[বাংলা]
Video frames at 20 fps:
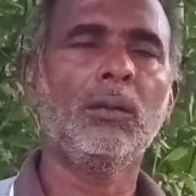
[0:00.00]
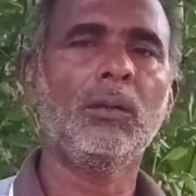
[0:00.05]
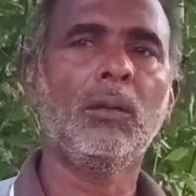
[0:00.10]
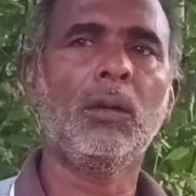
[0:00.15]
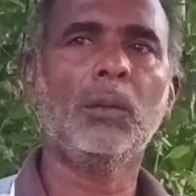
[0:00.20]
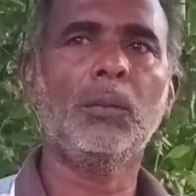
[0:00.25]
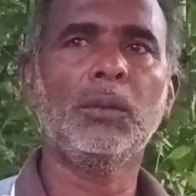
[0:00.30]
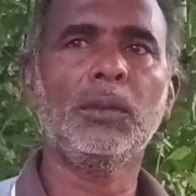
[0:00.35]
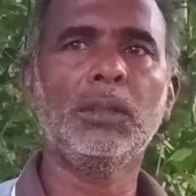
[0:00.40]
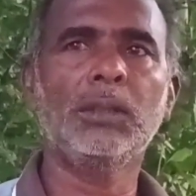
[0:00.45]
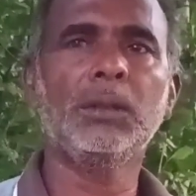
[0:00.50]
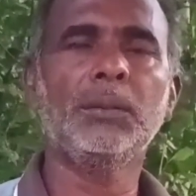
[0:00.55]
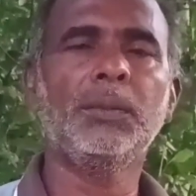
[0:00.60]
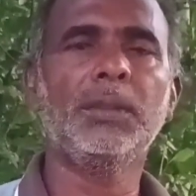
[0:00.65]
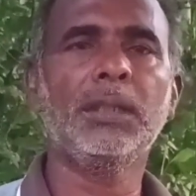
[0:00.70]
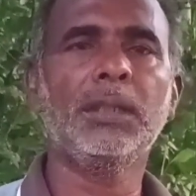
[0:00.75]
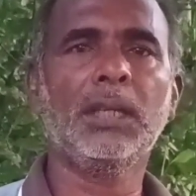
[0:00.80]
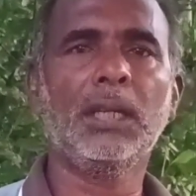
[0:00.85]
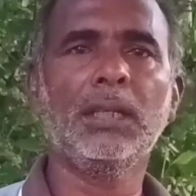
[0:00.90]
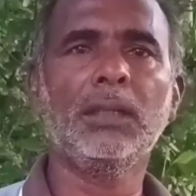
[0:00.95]
ওই অল্প কিছু
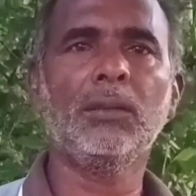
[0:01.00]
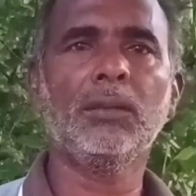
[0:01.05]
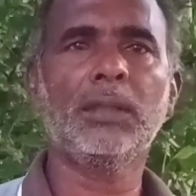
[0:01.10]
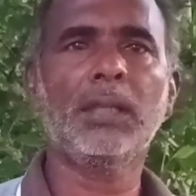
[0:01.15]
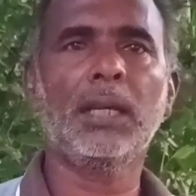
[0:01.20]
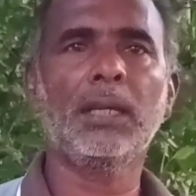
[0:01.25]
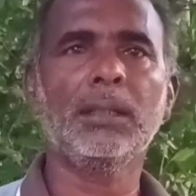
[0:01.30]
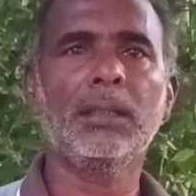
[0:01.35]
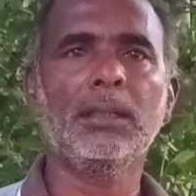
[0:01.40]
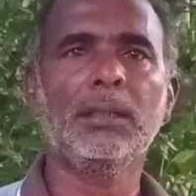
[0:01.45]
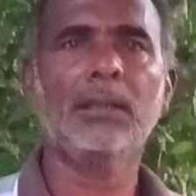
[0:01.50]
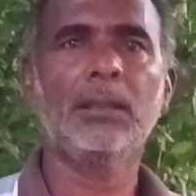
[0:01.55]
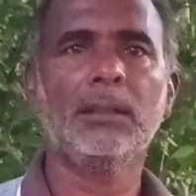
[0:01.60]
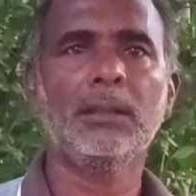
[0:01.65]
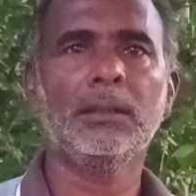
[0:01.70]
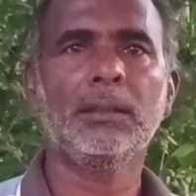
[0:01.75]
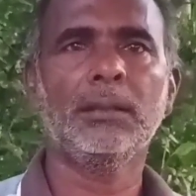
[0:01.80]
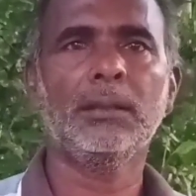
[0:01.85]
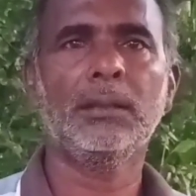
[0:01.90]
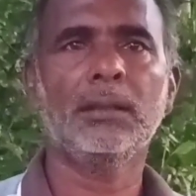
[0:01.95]
বিজ্ঞানিক থাকে
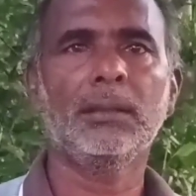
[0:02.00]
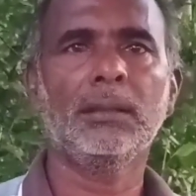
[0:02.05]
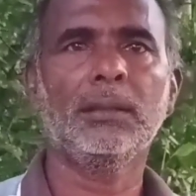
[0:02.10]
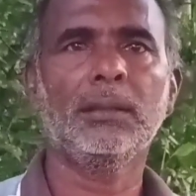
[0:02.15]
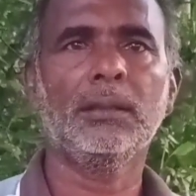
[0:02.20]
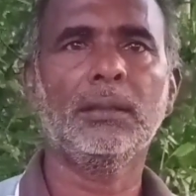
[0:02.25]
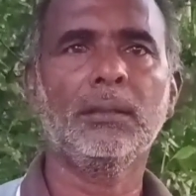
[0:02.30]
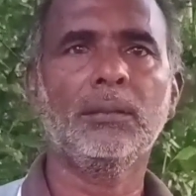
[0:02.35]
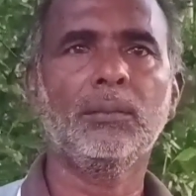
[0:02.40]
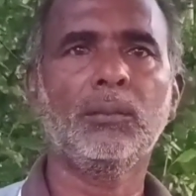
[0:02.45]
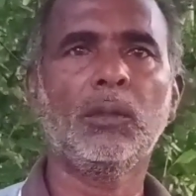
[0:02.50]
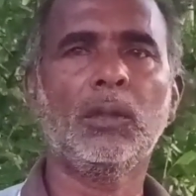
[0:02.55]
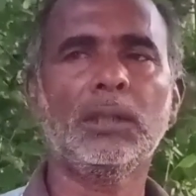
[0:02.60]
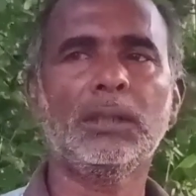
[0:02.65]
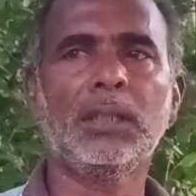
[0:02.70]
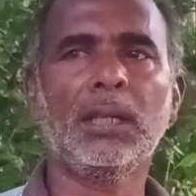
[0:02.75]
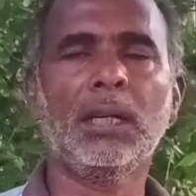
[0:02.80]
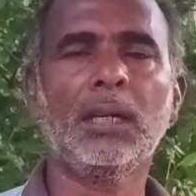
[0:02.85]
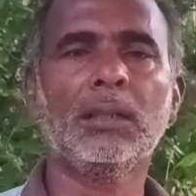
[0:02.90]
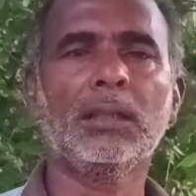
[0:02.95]
আচ্ছা বড়
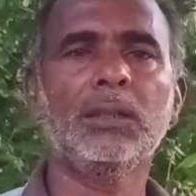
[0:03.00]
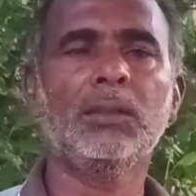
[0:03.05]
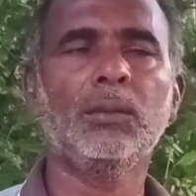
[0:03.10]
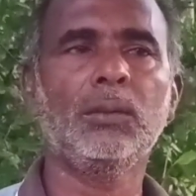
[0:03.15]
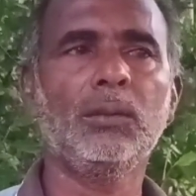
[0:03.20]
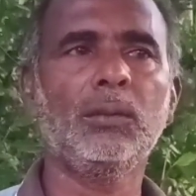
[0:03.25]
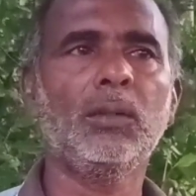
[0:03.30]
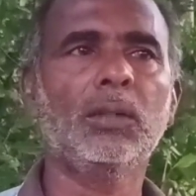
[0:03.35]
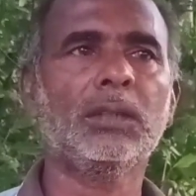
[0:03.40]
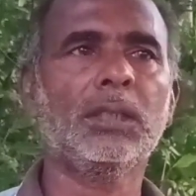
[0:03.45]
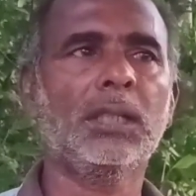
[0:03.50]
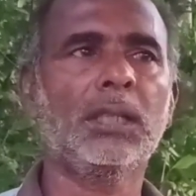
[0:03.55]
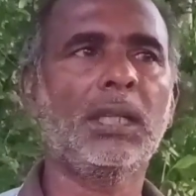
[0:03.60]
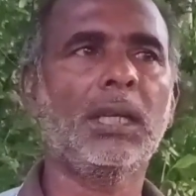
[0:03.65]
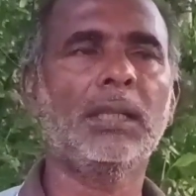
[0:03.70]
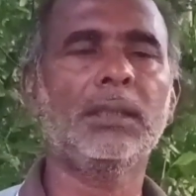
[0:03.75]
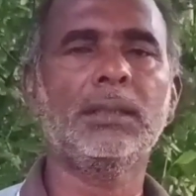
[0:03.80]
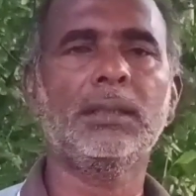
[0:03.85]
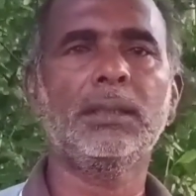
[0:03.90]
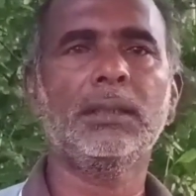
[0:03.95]
জায়গা কিছু দু দশ
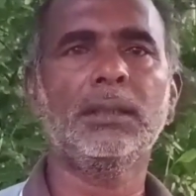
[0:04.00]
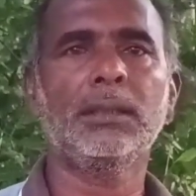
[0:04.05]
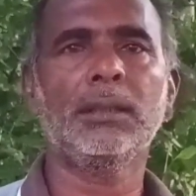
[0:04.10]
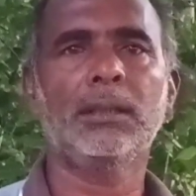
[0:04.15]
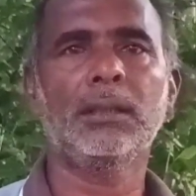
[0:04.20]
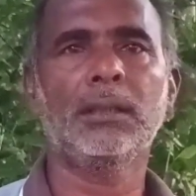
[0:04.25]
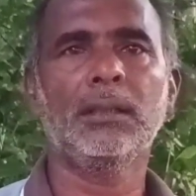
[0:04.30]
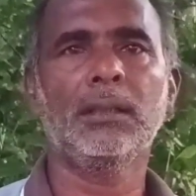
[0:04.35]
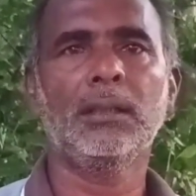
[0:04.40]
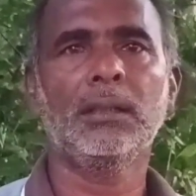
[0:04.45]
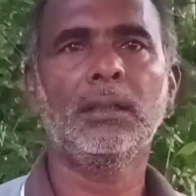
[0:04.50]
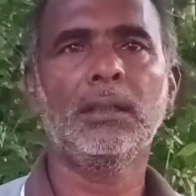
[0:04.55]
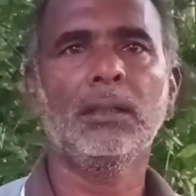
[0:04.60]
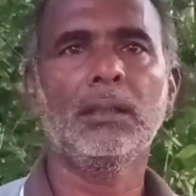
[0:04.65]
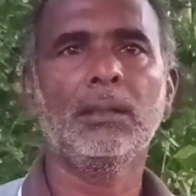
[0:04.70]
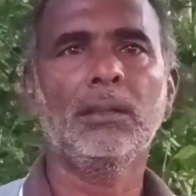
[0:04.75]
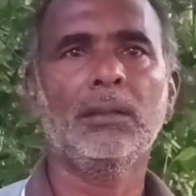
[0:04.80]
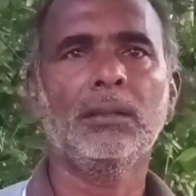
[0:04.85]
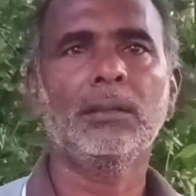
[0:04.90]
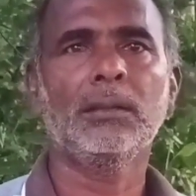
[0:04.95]
কাটা আছে
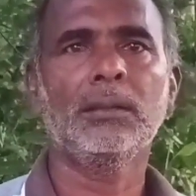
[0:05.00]
চাষবাস